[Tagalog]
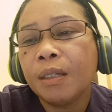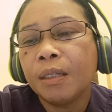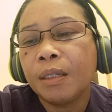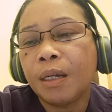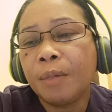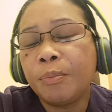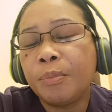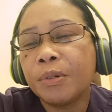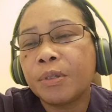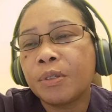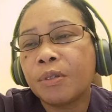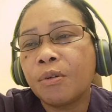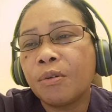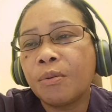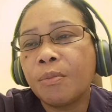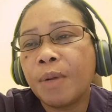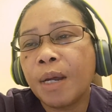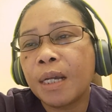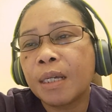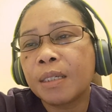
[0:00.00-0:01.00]
Tapos
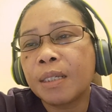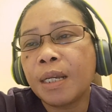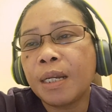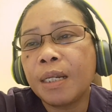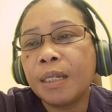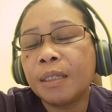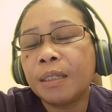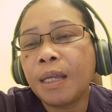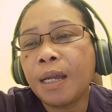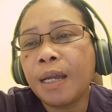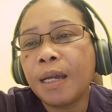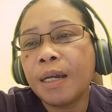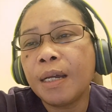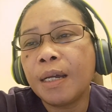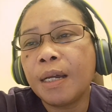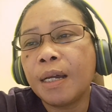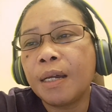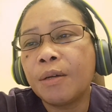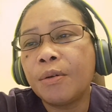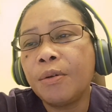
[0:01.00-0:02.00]
kung magsalita,
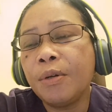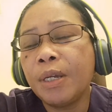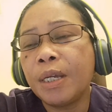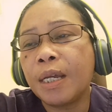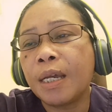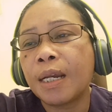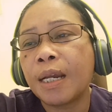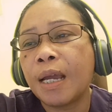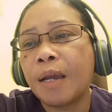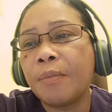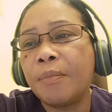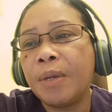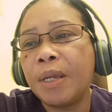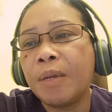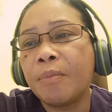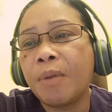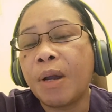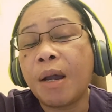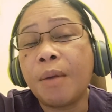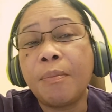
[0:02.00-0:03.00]
agoy,
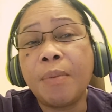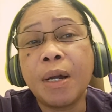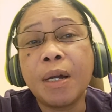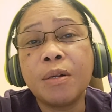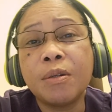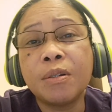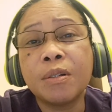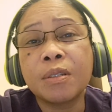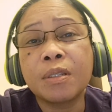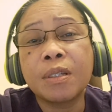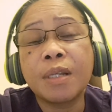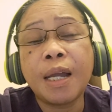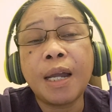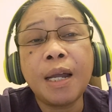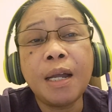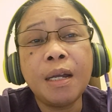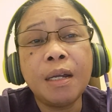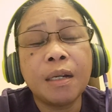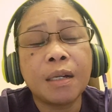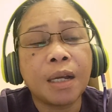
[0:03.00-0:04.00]
grabe,
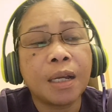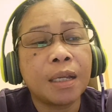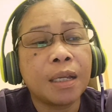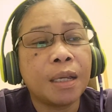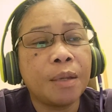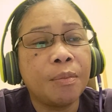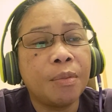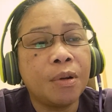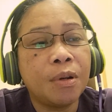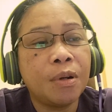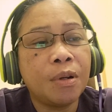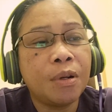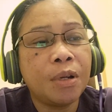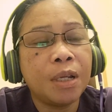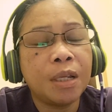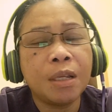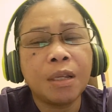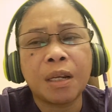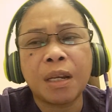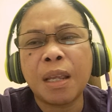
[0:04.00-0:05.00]
makapanghusga, kay
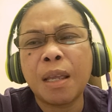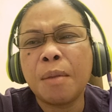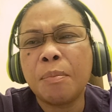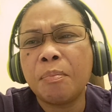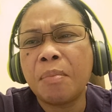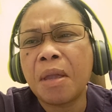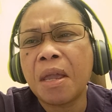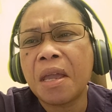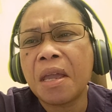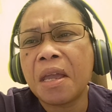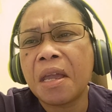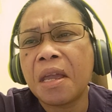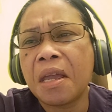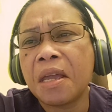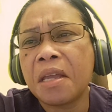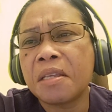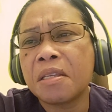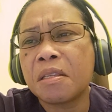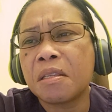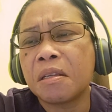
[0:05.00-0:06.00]
Kibuloy,
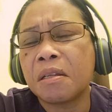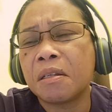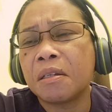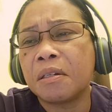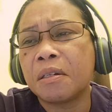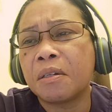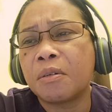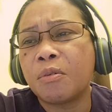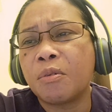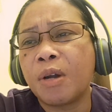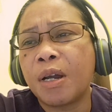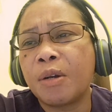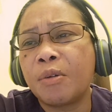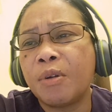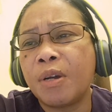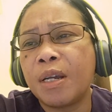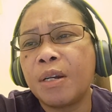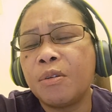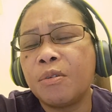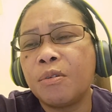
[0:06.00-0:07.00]
rapist, kung
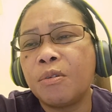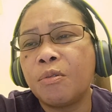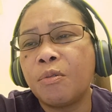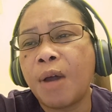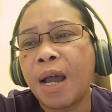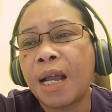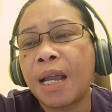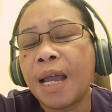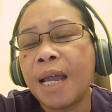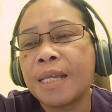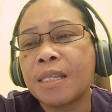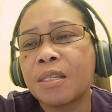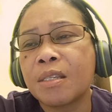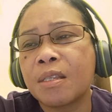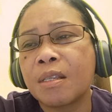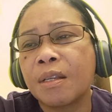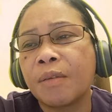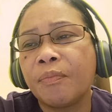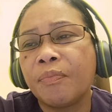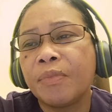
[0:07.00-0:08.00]
ano-ano,
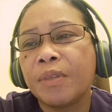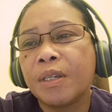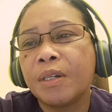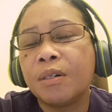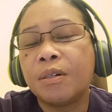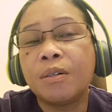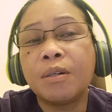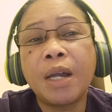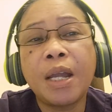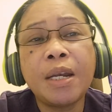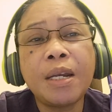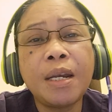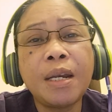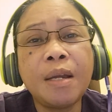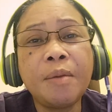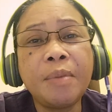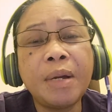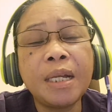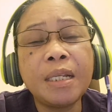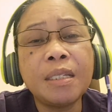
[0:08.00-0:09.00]
wagas. Ngayon
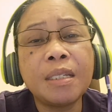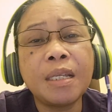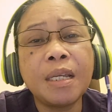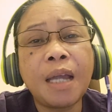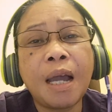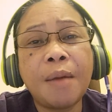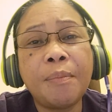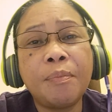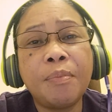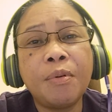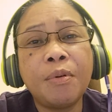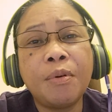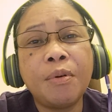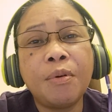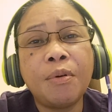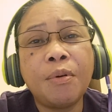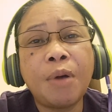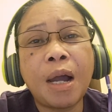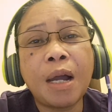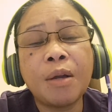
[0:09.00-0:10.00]
na naman, si
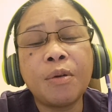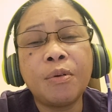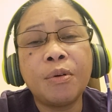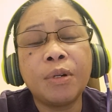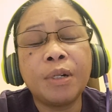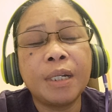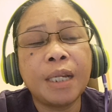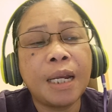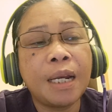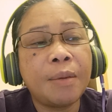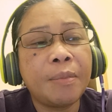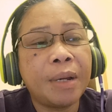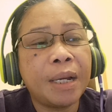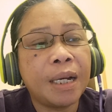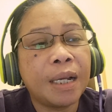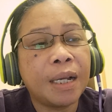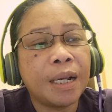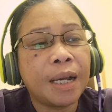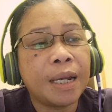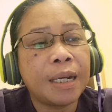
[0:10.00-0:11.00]
Apo ang order naman
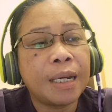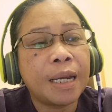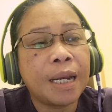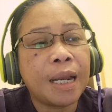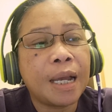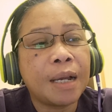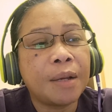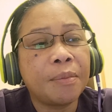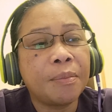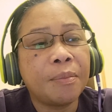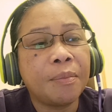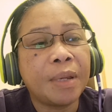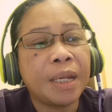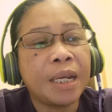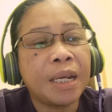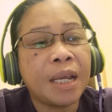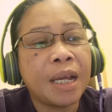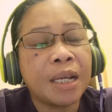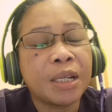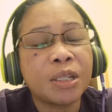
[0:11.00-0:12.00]
ang kanilang
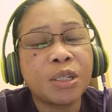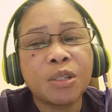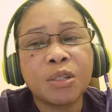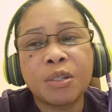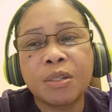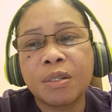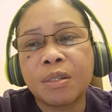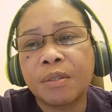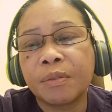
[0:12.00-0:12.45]
binas.